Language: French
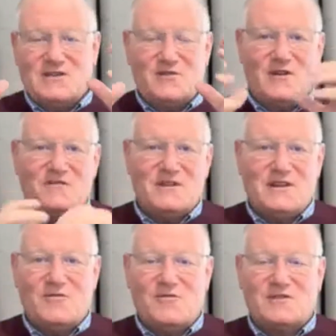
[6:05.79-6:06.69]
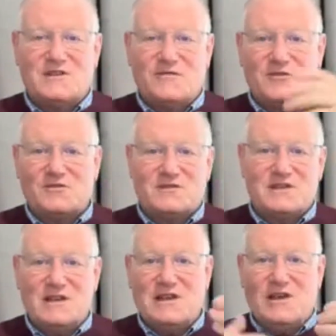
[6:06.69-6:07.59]
ils sont en vidéo, s'ils font
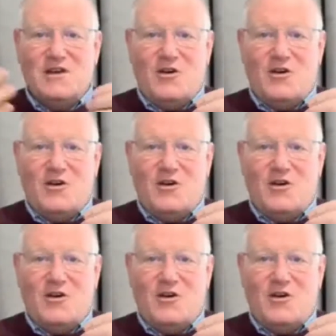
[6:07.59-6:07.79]
ceci,